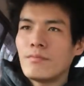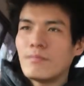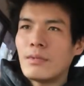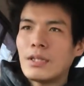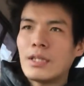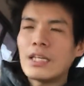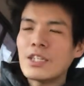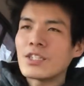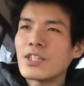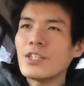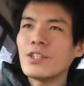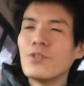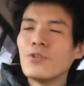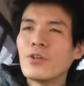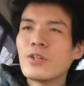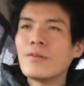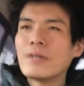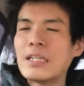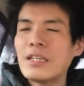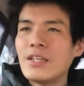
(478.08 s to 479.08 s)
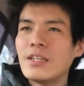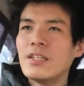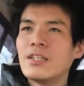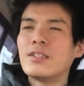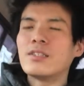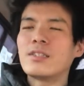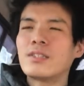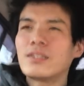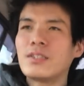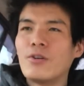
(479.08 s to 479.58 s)
ま確かに俺はね
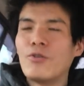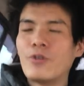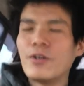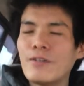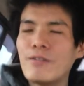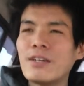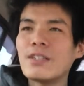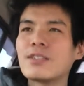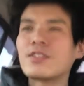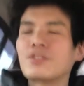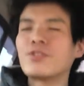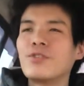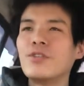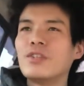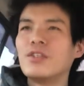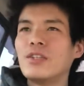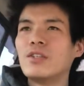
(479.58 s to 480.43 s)
俺はすごい